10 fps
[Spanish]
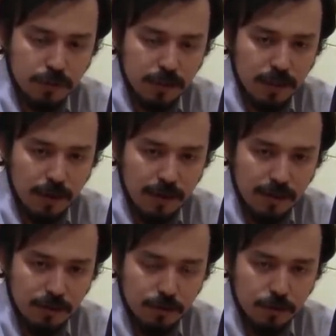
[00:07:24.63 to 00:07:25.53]
Chile
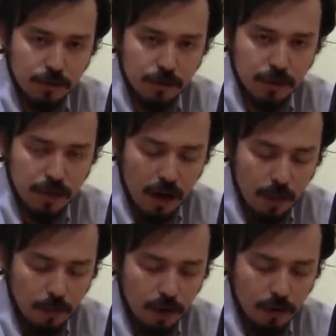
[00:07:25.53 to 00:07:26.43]
había sido
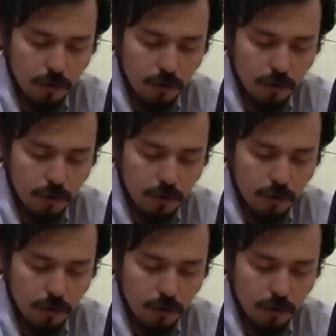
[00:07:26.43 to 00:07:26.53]
condenada por la